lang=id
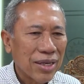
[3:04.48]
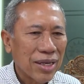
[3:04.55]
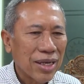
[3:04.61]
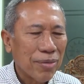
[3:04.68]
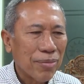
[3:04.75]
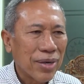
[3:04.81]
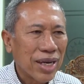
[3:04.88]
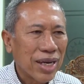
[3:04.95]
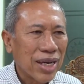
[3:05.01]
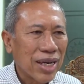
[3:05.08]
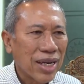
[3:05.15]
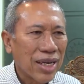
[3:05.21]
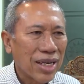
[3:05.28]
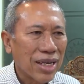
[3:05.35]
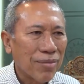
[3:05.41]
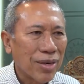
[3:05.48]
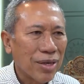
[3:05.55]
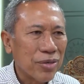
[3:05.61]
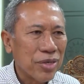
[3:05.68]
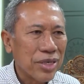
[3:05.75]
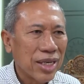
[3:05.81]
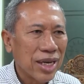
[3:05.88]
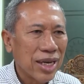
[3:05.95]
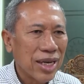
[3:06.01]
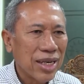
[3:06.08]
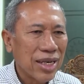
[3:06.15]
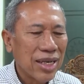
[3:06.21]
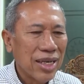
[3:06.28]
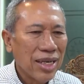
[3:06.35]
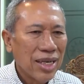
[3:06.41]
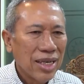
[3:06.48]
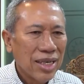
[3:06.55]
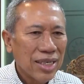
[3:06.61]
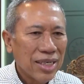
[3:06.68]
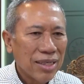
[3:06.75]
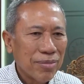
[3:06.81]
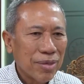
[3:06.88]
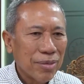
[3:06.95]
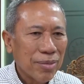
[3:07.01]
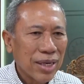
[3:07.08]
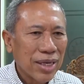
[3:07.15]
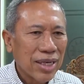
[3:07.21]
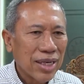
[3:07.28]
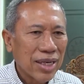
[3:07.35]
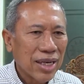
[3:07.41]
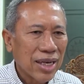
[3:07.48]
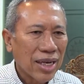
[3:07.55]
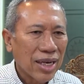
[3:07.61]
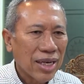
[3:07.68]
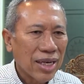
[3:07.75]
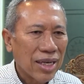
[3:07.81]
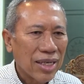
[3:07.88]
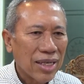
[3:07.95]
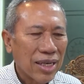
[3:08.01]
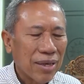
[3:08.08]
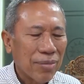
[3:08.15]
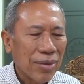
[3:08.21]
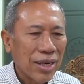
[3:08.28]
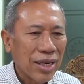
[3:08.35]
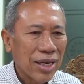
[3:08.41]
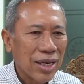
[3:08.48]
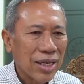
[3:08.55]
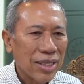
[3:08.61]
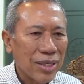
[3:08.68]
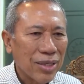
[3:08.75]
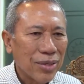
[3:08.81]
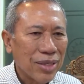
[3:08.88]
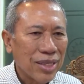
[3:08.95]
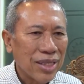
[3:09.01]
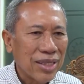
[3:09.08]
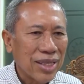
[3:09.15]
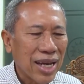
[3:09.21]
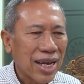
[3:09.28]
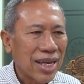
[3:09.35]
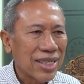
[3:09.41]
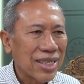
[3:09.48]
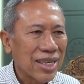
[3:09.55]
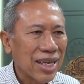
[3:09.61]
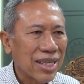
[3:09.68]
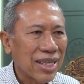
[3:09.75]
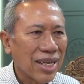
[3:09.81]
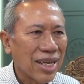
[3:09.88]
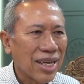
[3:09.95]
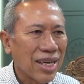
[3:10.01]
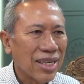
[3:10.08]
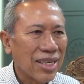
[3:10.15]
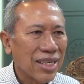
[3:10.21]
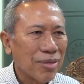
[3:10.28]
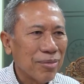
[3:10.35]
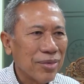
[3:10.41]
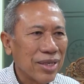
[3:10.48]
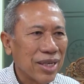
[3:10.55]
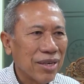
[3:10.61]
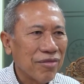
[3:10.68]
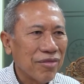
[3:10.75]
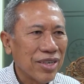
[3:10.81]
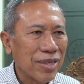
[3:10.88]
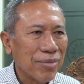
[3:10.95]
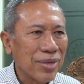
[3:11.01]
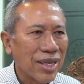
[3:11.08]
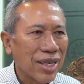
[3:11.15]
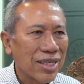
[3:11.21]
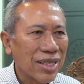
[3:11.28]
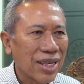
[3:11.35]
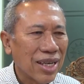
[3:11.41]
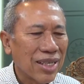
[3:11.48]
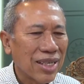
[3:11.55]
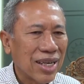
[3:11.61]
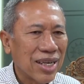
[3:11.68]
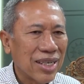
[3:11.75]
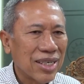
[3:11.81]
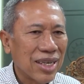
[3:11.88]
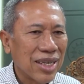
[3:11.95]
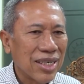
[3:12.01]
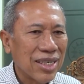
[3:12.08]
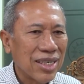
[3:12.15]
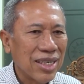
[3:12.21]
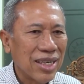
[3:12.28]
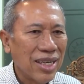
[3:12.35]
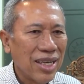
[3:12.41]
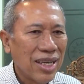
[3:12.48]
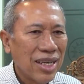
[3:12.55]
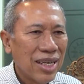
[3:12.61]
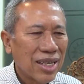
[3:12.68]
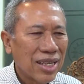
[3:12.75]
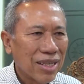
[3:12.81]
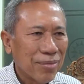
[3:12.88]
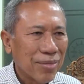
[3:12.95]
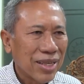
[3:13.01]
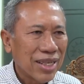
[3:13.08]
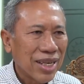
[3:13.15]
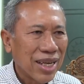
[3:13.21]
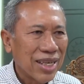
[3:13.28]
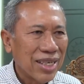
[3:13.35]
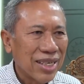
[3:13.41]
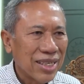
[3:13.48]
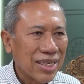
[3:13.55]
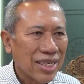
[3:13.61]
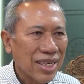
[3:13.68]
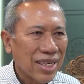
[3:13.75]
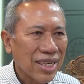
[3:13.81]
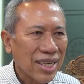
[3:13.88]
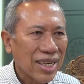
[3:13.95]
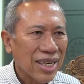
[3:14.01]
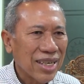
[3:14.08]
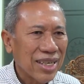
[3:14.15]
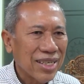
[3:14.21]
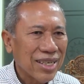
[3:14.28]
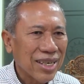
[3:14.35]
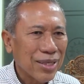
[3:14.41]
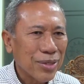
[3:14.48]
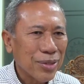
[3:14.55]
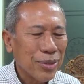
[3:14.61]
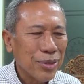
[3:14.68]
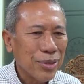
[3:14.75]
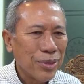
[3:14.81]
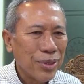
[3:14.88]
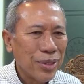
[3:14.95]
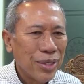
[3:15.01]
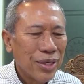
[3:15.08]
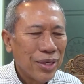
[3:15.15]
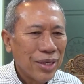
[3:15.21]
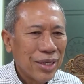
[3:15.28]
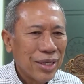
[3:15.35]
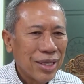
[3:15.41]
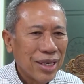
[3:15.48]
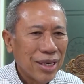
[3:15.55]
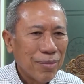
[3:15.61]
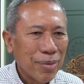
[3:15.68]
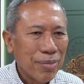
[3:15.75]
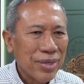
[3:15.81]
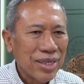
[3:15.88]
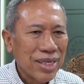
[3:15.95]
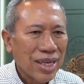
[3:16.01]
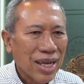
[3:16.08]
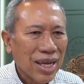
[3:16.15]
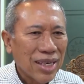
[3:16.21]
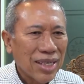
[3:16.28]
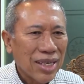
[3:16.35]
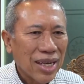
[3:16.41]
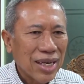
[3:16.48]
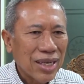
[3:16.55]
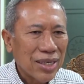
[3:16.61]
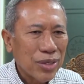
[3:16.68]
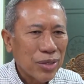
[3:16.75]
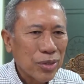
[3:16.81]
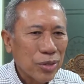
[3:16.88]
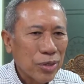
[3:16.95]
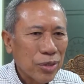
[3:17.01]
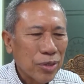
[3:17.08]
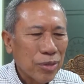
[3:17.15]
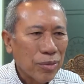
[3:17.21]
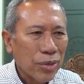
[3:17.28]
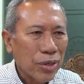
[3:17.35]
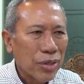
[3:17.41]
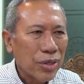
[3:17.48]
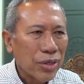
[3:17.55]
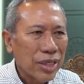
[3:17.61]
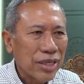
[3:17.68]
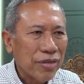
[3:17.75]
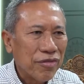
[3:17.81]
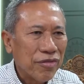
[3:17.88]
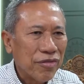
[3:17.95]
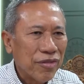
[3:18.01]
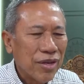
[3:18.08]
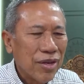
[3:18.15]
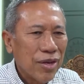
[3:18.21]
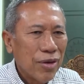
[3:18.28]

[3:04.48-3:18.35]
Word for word: uh, eh, penanganan kemanusiaan di berbagai negara, apakah itu di Thailand Selatan, kemudian Filipina Selatan dan di tempat lain. Saya kira ini satu uh, pembicaraan yang cukup produktif.